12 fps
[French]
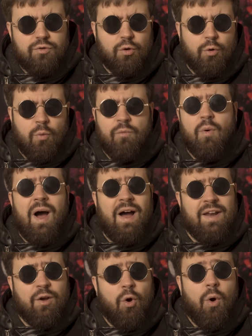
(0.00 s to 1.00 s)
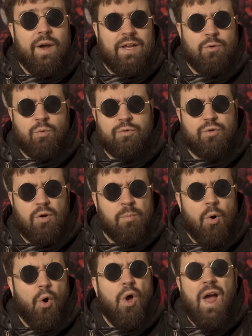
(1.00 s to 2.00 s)
ce que l'on voit à l'écran est non
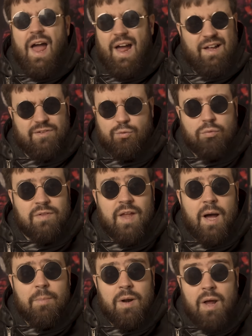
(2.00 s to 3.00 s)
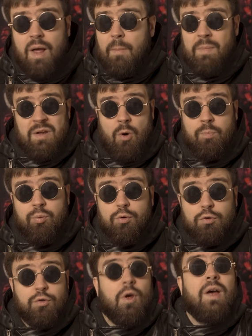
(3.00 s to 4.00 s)
seulement insoutenable, mais en
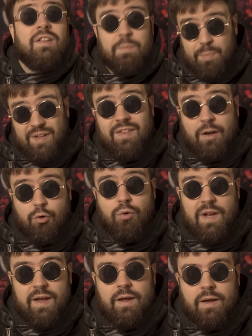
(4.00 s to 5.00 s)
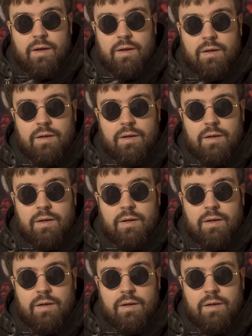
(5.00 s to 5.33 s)
plus spectaculaire.